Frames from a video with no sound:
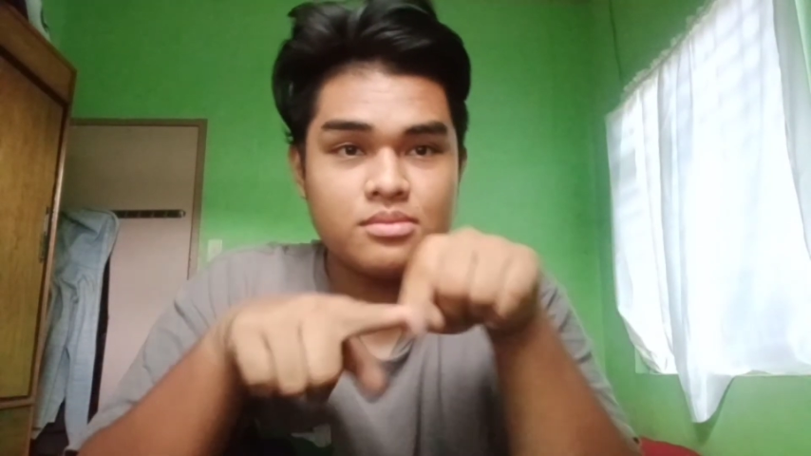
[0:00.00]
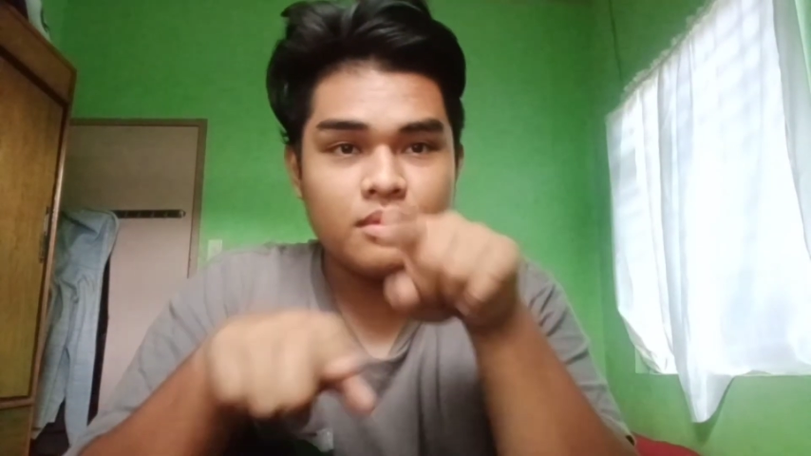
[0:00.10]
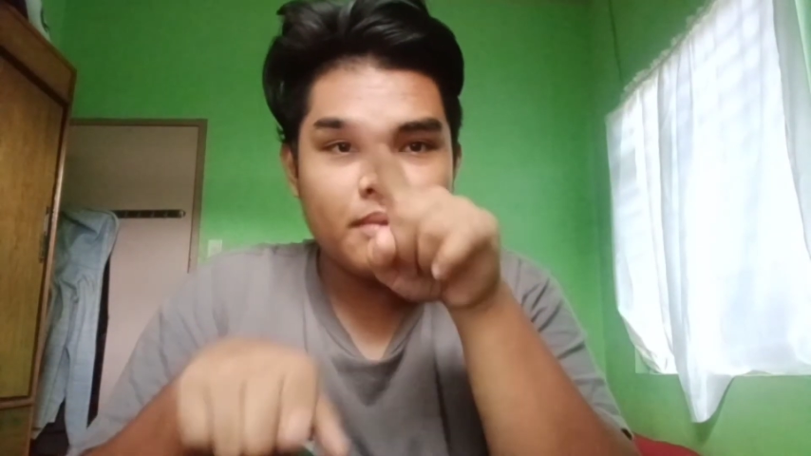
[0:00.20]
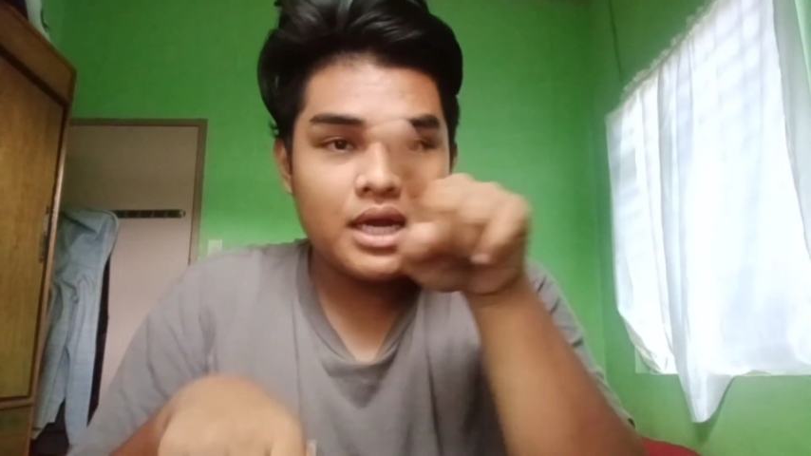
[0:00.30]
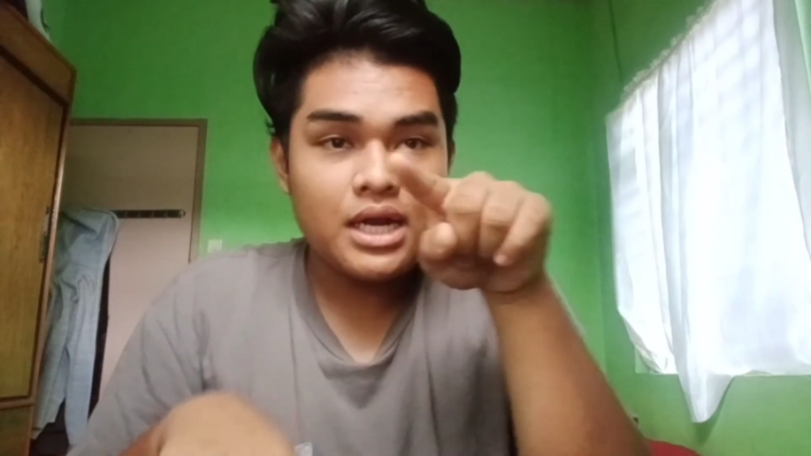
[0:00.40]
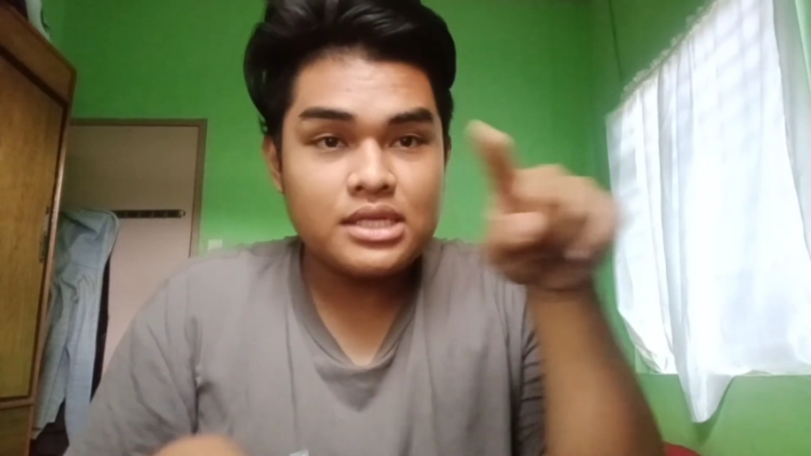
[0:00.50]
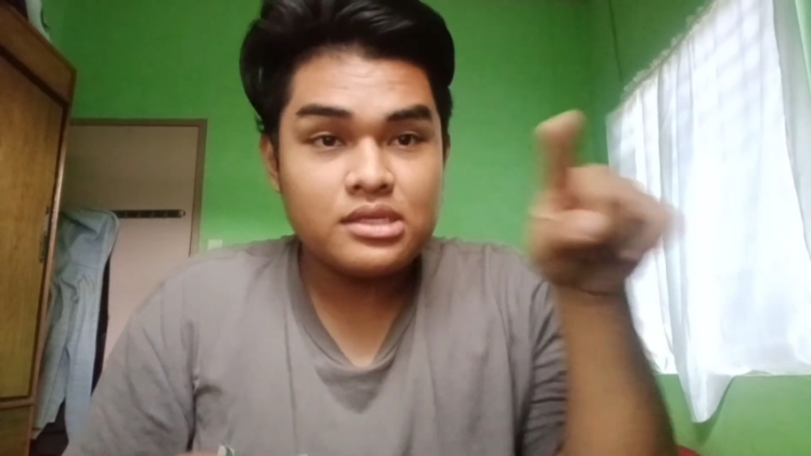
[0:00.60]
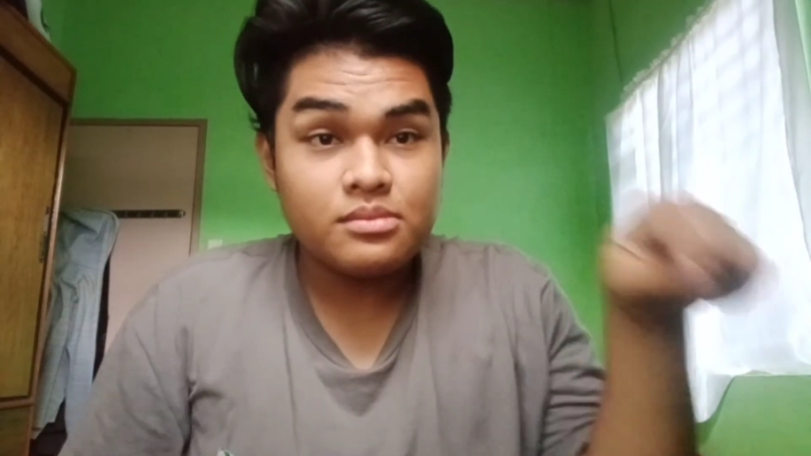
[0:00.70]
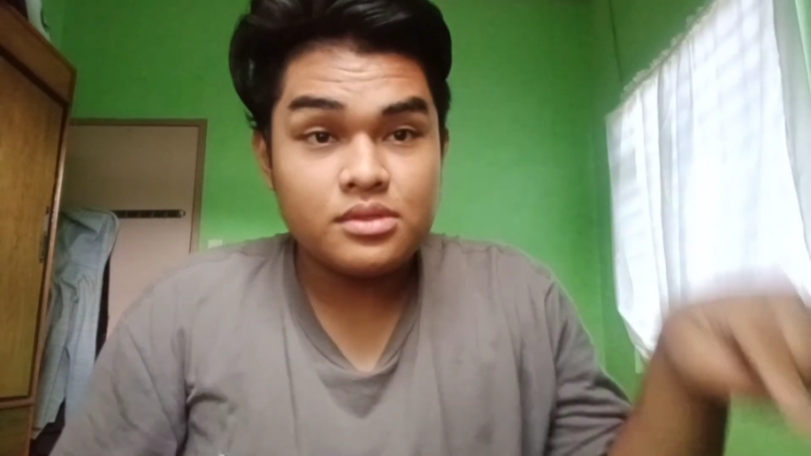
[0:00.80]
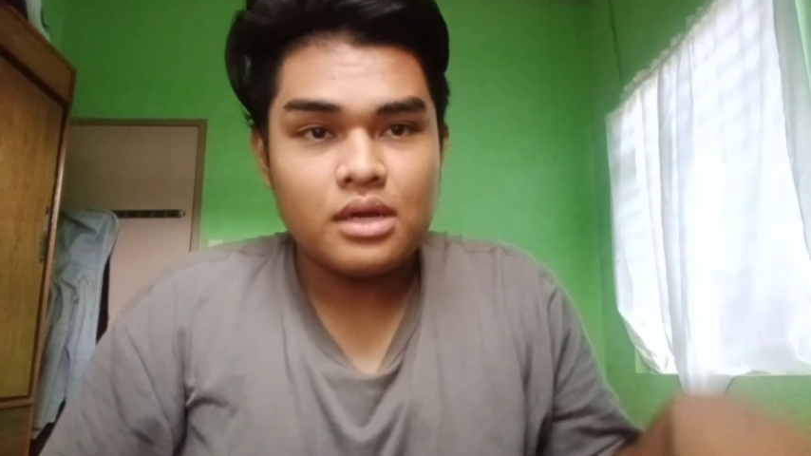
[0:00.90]
tapos may pangalan na
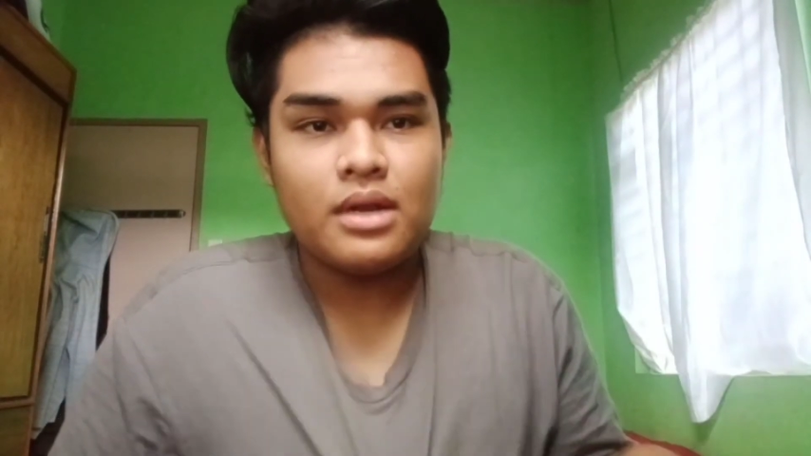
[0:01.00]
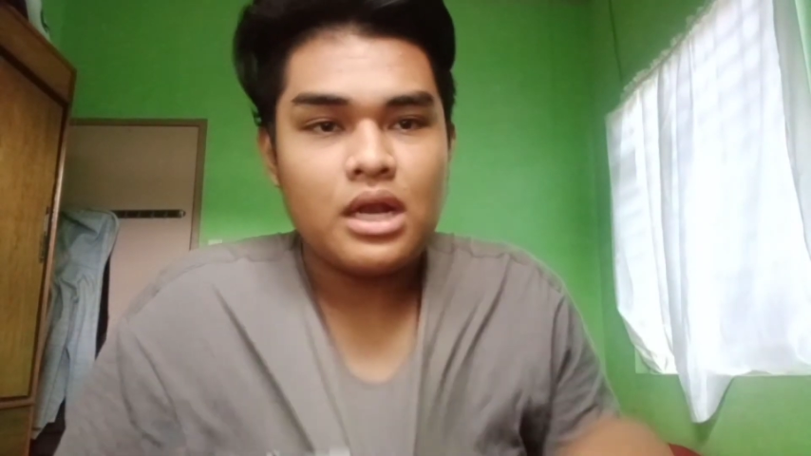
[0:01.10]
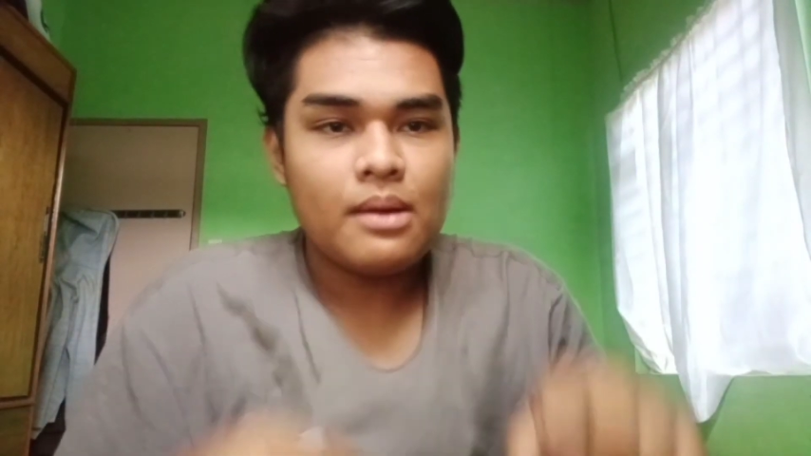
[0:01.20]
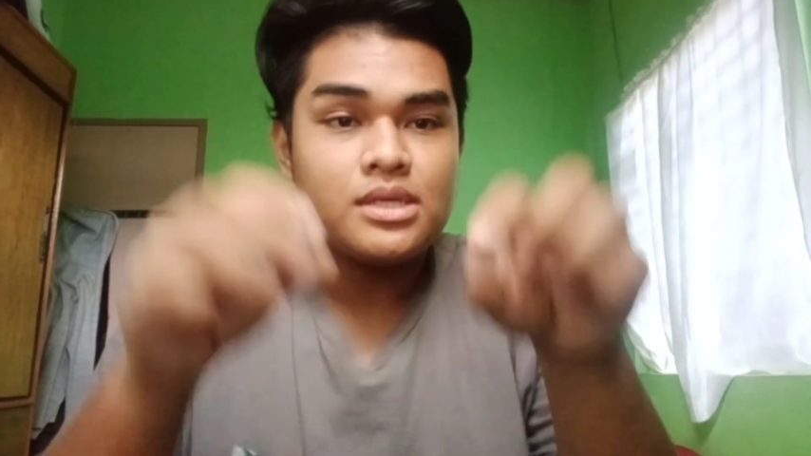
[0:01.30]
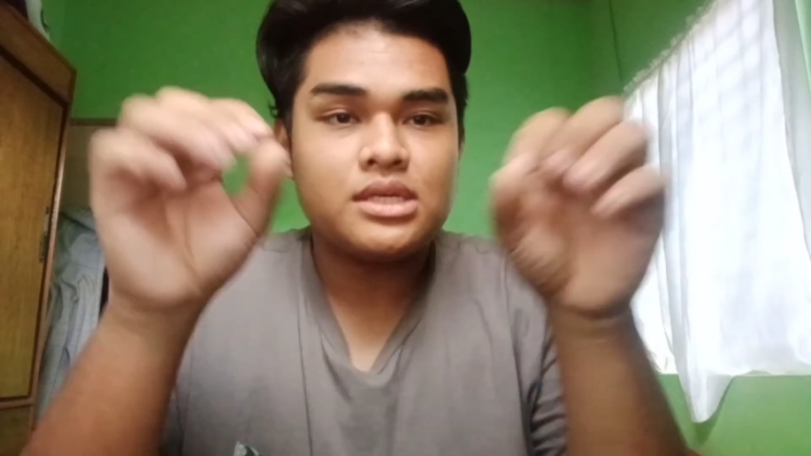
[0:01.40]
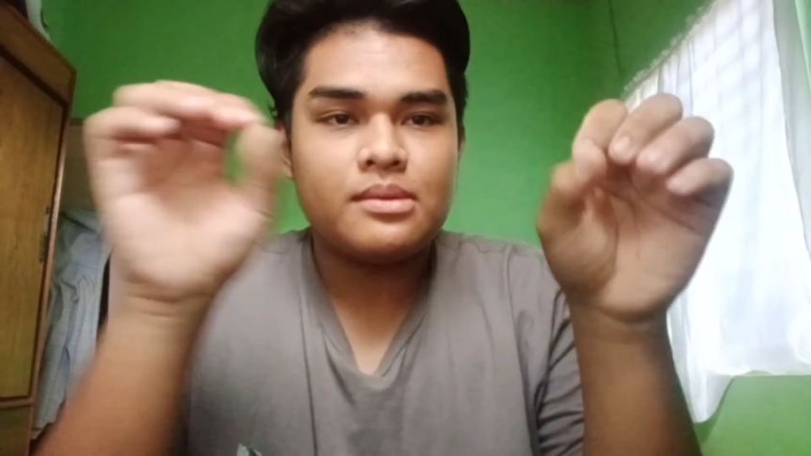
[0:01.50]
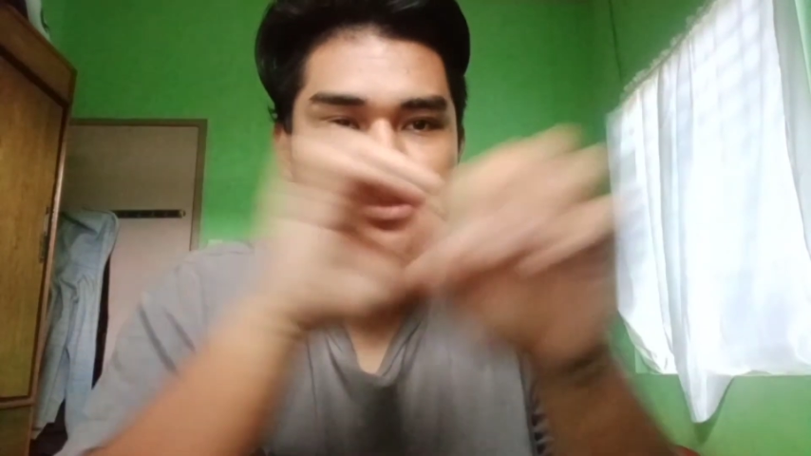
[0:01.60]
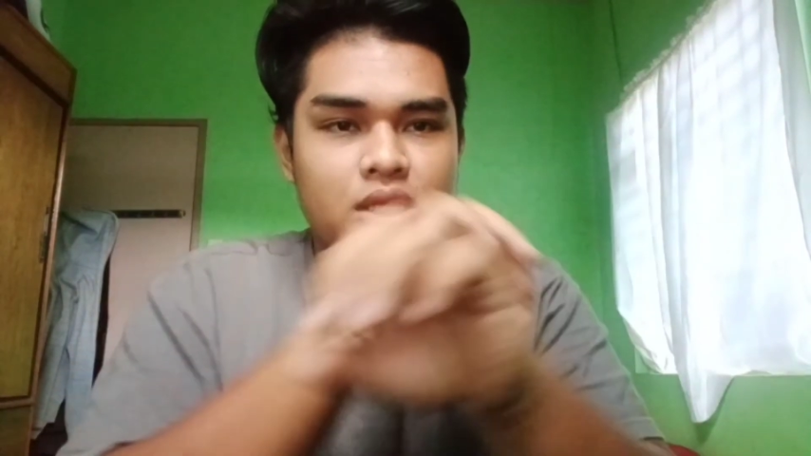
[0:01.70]
subscribe. Lalabas naman